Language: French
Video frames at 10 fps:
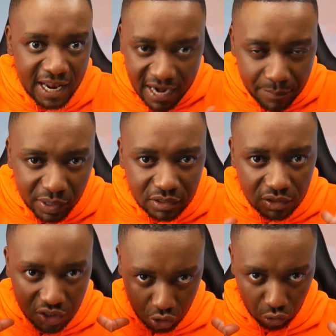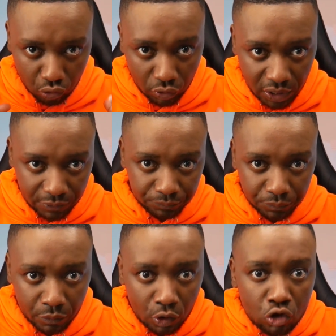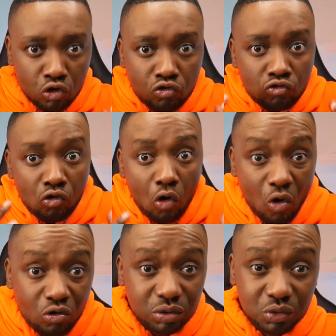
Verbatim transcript: Les personnes surdouées ont